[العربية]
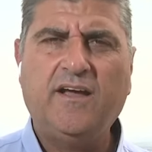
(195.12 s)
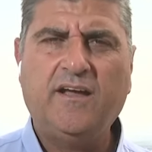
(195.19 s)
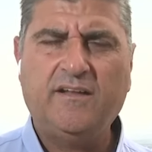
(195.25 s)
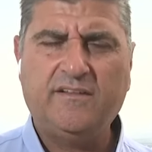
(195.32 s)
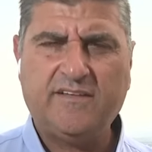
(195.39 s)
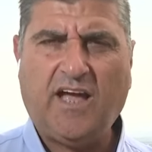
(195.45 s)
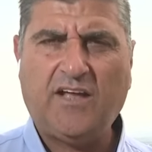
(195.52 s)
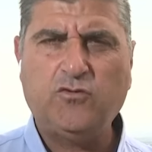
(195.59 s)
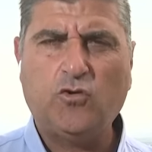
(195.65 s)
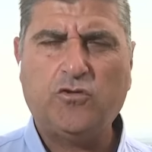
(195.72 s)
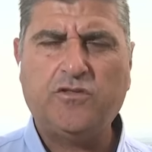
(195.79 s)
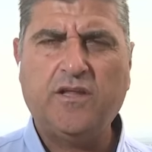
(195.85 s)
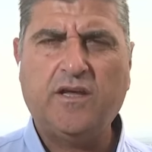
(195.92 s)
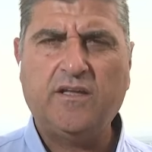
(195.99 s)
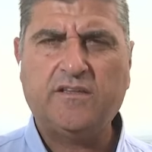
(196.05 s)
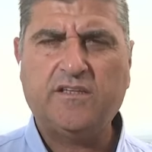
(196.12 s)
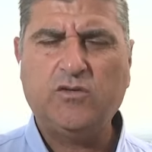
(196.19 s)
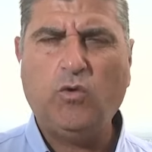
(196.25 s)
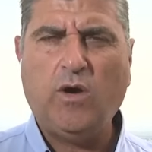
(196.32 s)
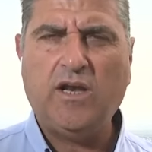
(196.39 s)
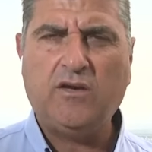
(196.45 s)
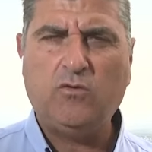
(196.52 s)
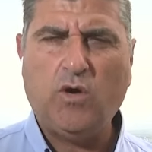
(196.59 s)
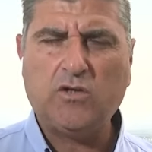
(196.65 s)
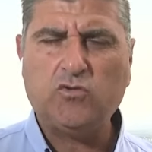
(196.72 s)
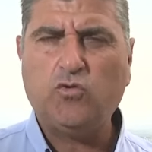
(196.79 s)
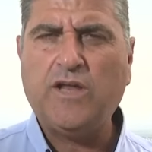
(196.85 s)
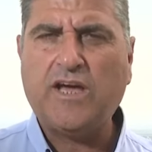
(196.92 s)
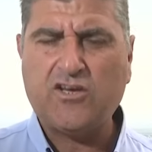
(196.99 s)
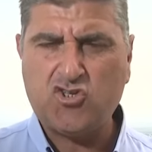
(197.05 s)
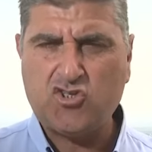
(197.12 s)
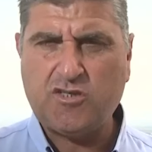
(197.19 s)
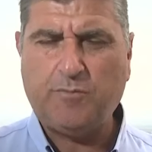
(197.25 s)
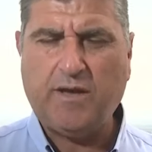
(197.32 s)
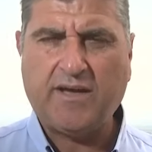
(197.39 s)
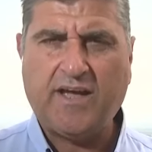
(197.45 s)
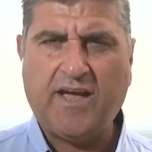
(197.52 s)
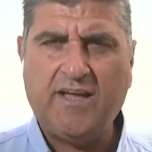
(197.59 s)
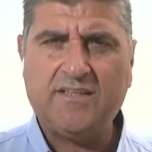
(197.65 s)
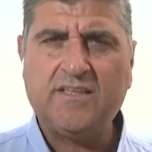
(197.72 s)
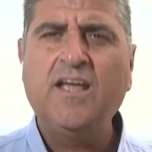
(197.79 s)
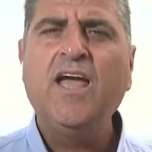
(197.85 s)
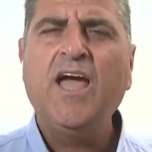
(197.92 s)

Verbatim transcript: تحدث طوال الوقت هناك اشتباكات